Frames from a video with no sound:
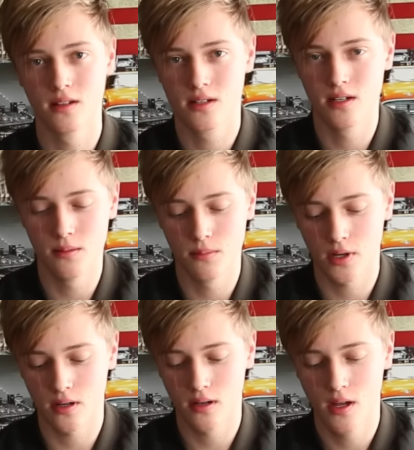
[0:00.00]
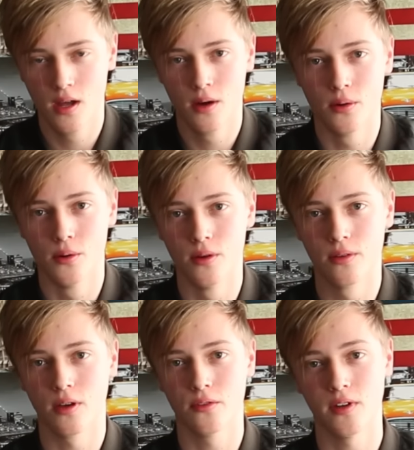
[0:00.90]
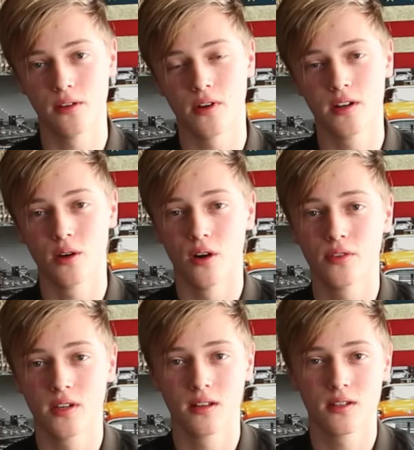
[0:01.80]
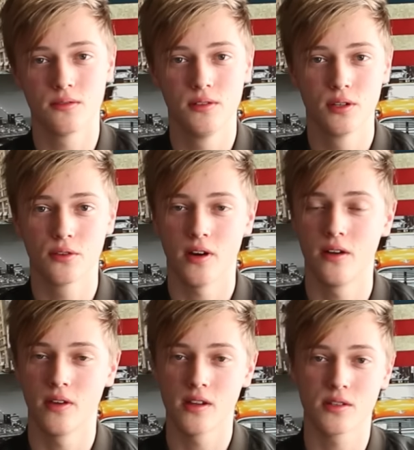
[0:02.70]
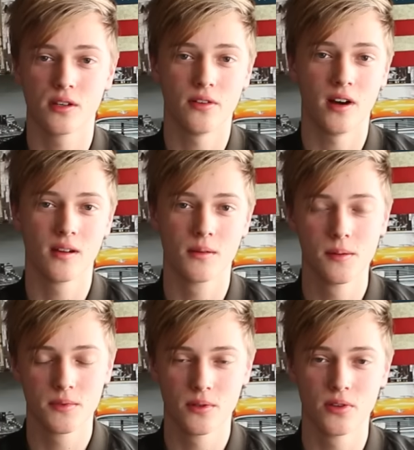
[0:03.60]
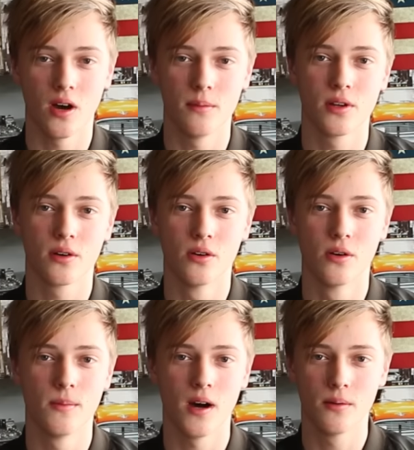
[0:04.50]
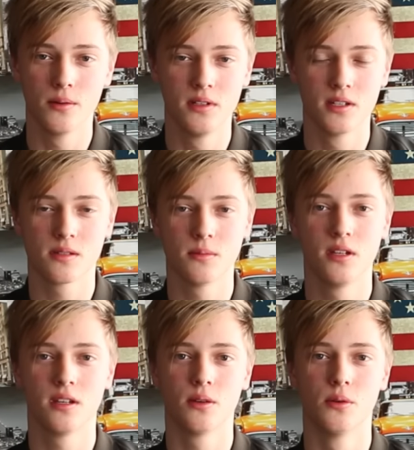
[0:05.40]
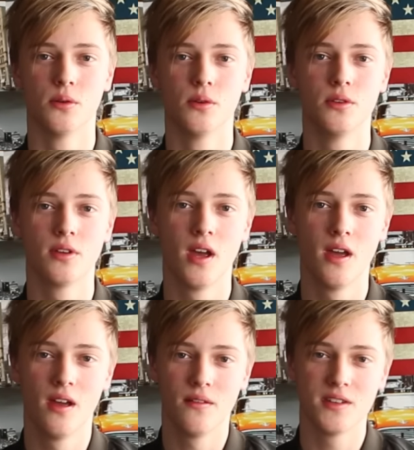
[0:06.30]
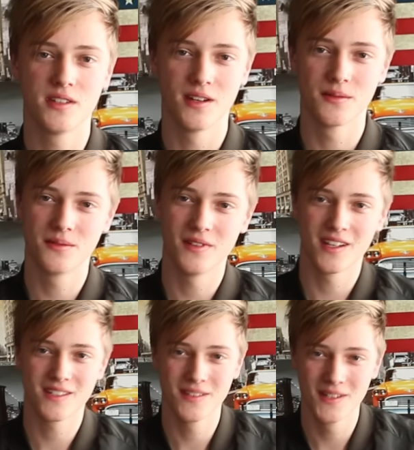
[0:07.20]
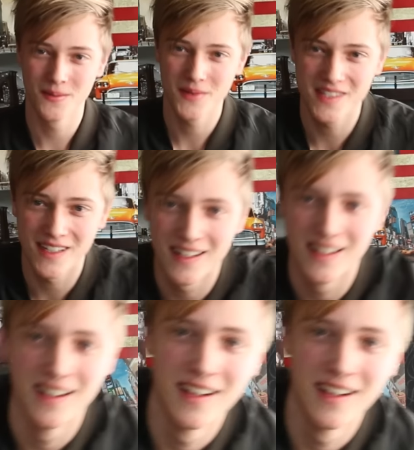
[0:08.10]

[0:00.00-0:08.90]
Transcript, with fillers: schlimm. ja. Und auf jeden Fall, ich hoffe, euch hat das Video gefallen. Wenn es euch gefallen hat, gebt es einen Daumen nach oben, abonniert mich und wir sehen uns im nächsten Video. Bis dann.